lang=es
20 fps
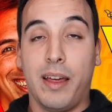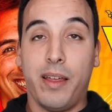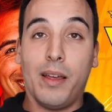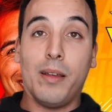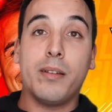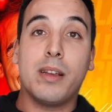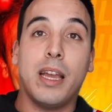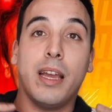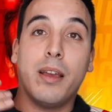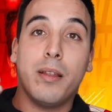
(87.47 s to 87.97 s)

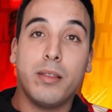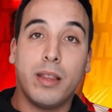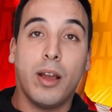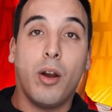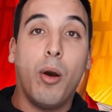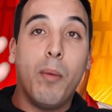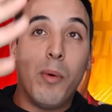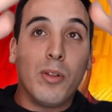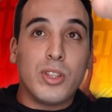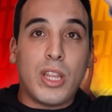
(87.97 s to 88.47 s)
ya que
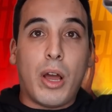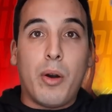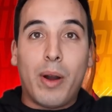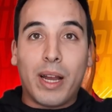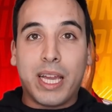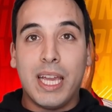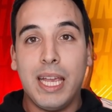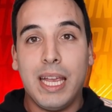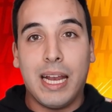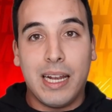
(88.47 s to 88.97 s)
tengo montado
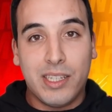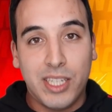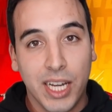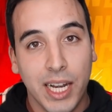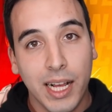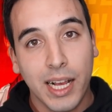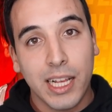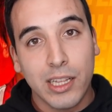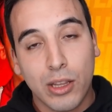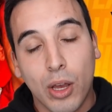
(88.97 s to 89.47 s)
aquí el
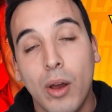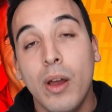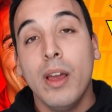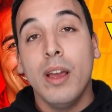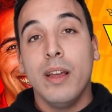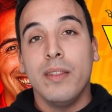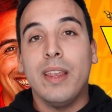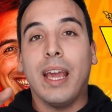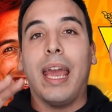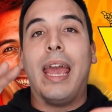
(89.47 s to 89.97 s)
chiringuito,
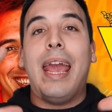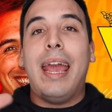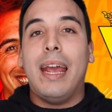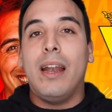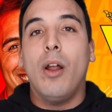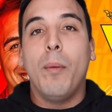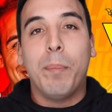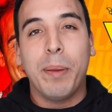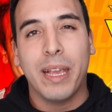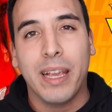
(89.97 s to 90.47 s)
dije,
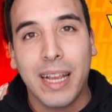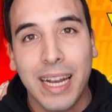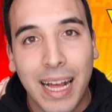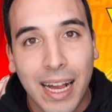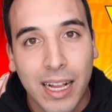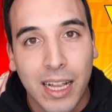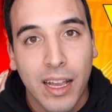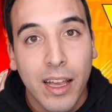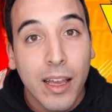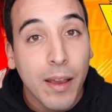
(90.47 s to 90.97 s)
eh, Lopi,
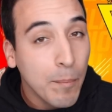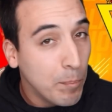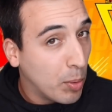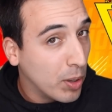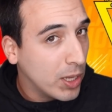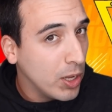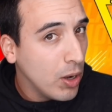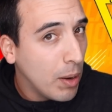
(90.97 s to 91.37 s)
crack, ¿por